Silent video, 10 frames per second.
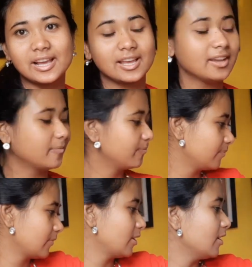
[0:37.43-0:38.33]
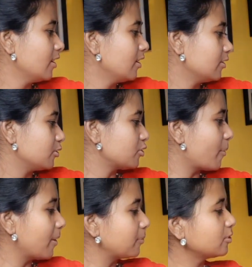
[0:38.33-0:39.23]
দেখাই তো
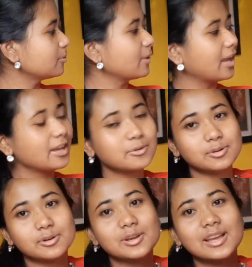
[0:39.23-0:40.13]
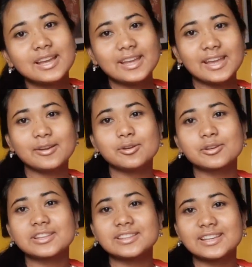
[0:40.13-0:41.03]
সবার প্রথম এইগুলো এইগুলো
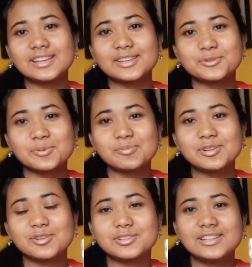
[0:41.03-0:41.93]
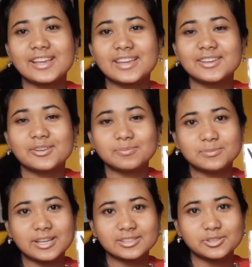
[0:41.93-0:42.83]
কিনতে গিয়ে তোমরা ভিডিওতে দেখি
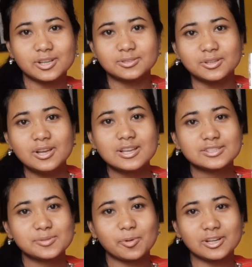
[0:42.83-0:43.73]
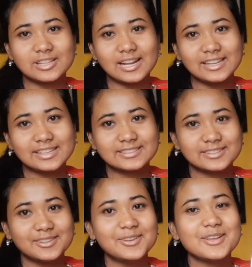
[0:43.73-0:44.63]
দেখেছো হয়তো শ্রীপর্ণা দাঁড়িয়ে
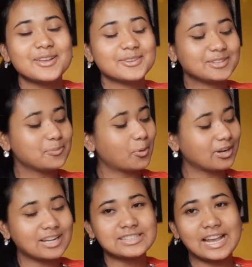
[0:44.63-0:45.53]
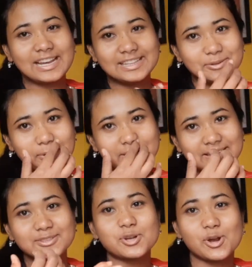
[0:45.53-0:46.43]
গেছিলো শ্রীপর্ণা শায়লাদি ওখান
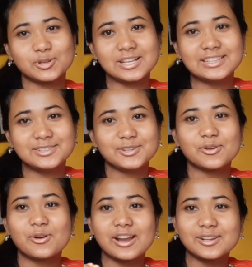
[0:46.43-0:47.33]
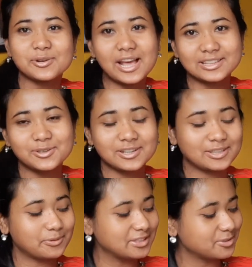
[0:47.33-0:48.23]
থেকে সরানো যাচ্ছিল না ওখানে ওরা আধ
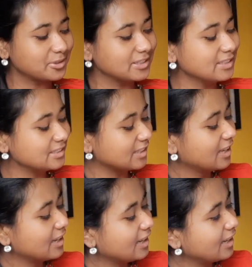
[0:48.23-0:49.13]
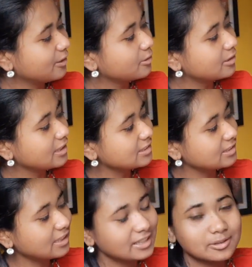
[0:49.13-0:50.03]
ঘন্টা ওয়েস্ট করে দিয়েছে এগুলো
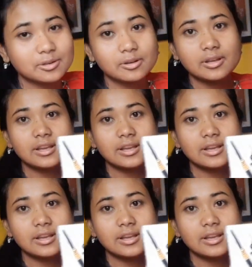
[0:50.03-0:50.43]
কিনেছে এগুলো